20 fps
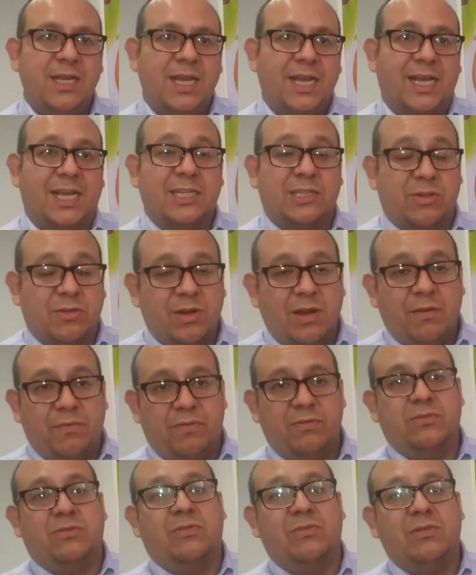que son el
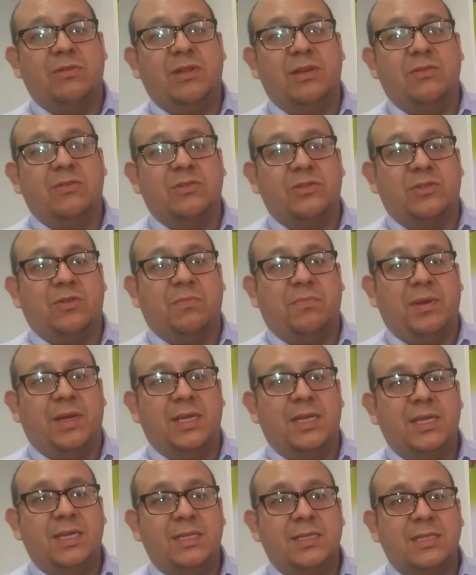futuro de nuestro
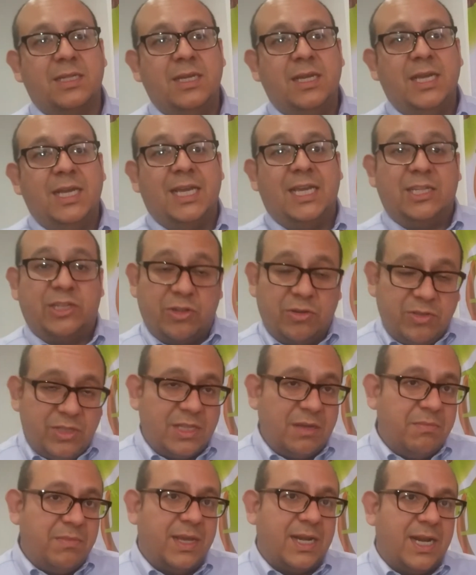país y son
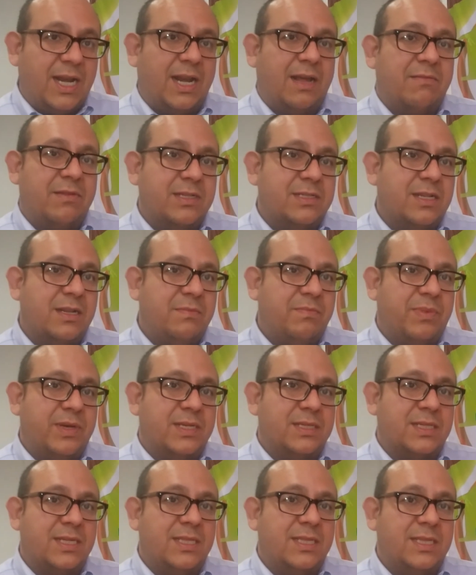también a la vez el
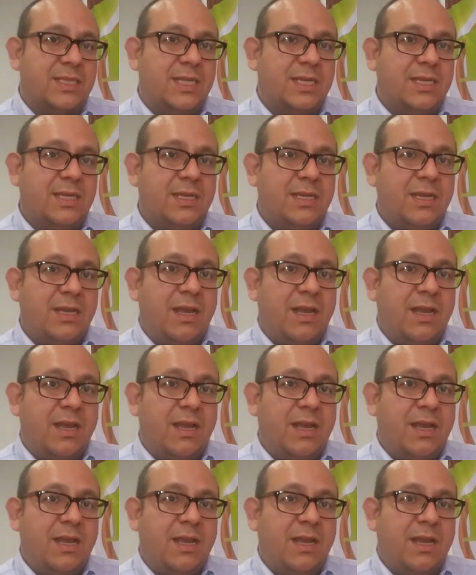presente,